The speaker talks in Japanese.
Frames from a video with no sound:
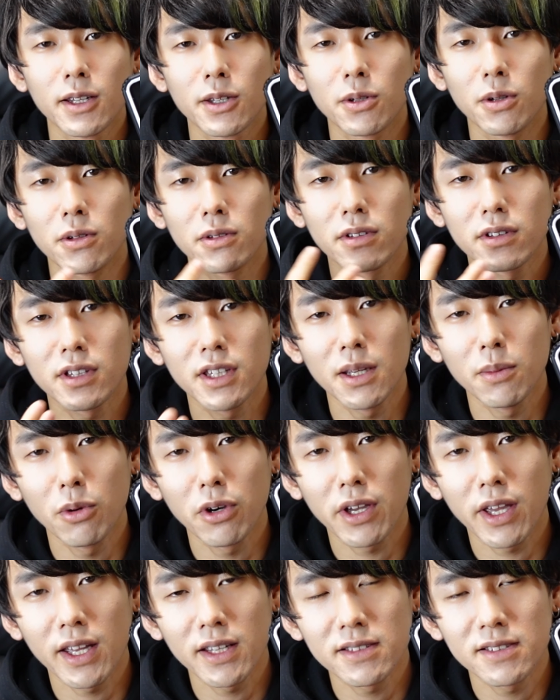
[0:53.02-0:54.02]
とって
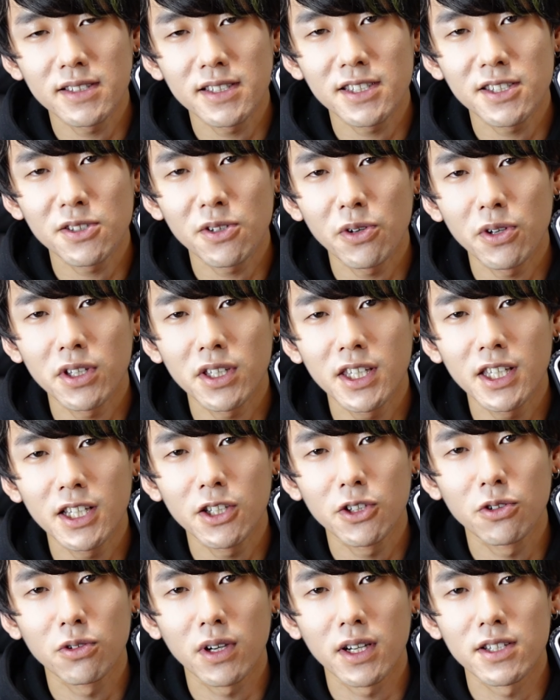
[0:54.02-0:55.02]
も現実を生き
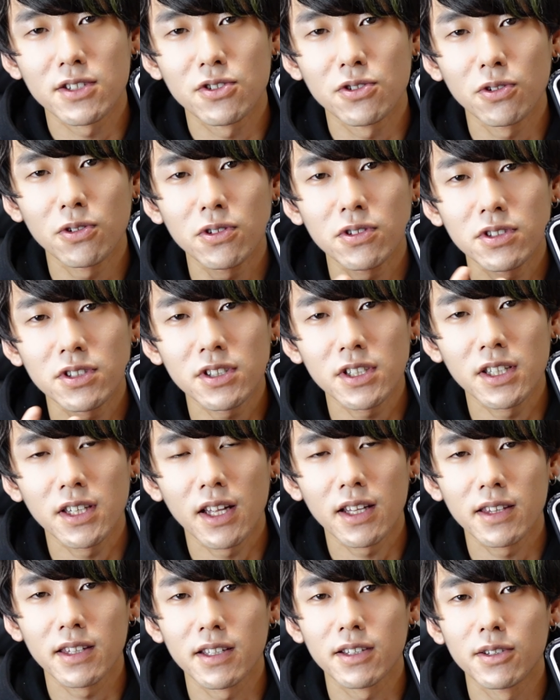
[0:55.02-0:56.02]
るのが上手に
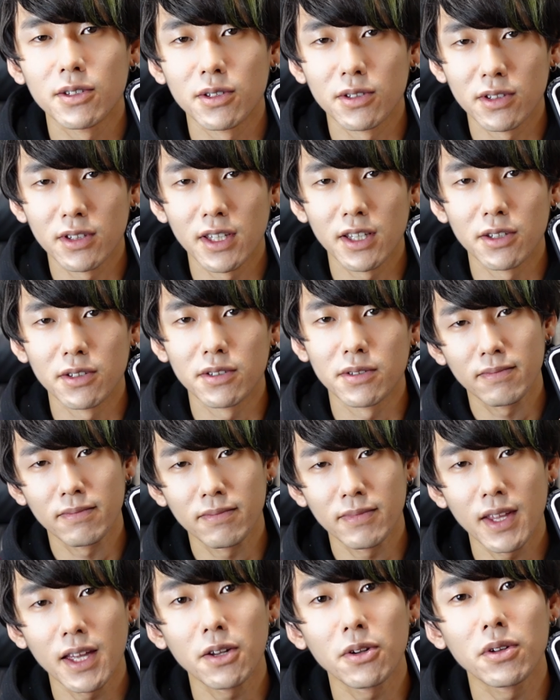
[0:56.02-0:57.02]
なってくるっていう。
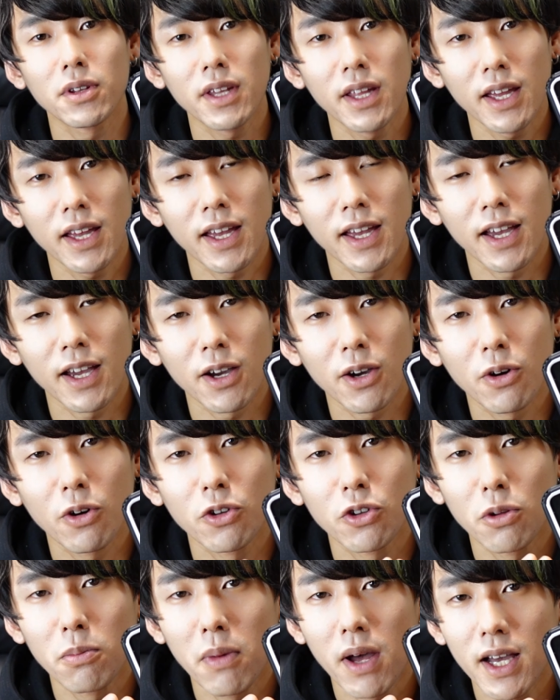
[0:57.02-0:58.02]
なので、
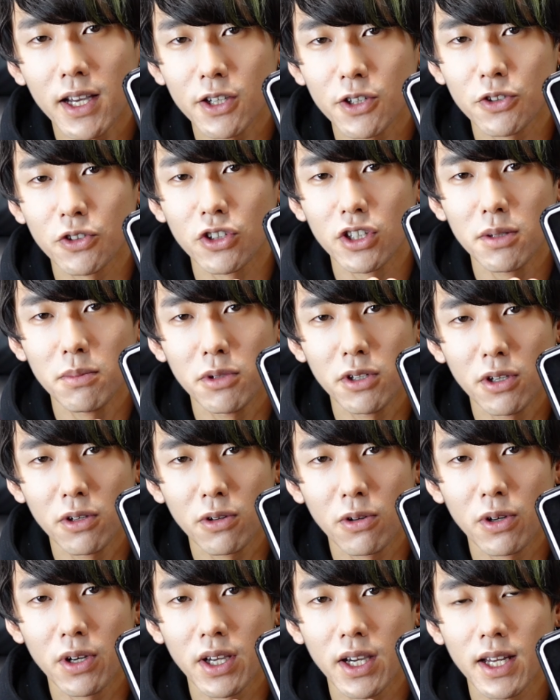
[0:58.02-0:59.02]
このマークの意味
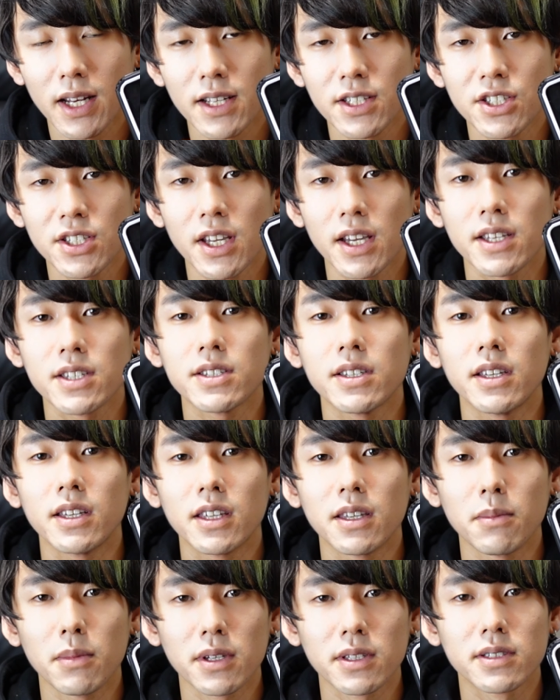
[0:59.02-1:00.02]
をこれからシェアしてい
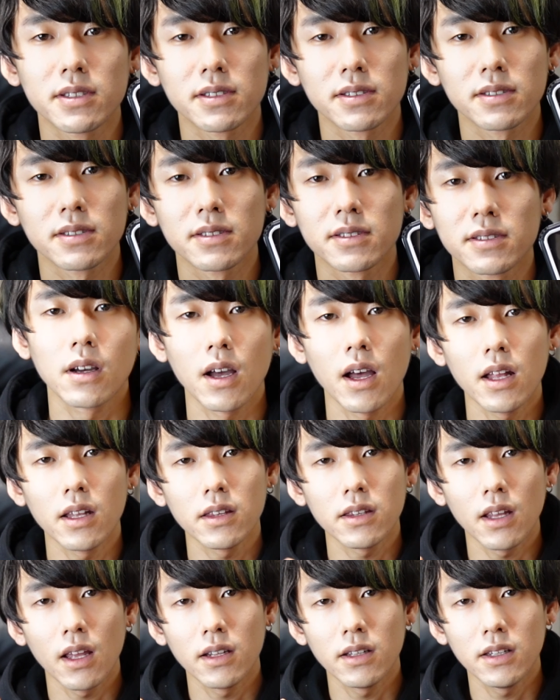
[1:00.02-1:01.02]
きます。
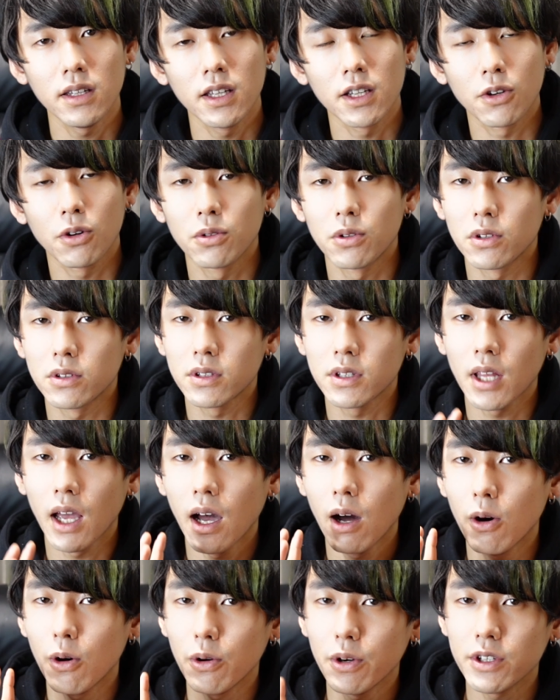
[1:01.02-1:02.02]
簡単にこの
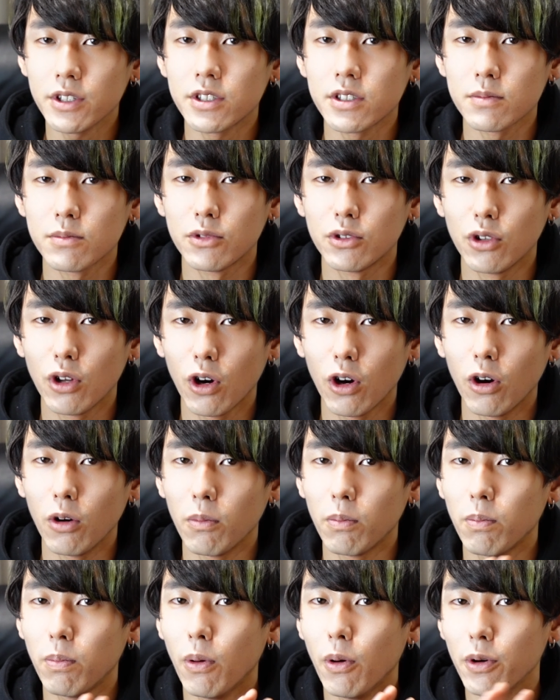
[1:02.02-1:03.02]
タオイズム
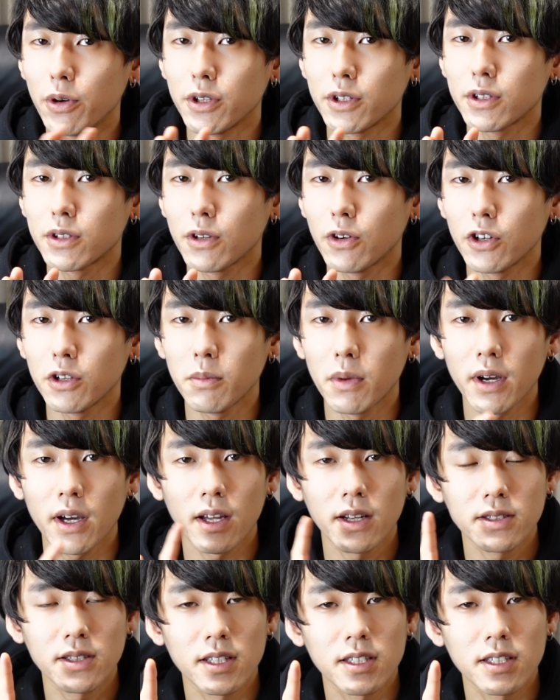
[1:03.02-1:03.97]
のポイントを今から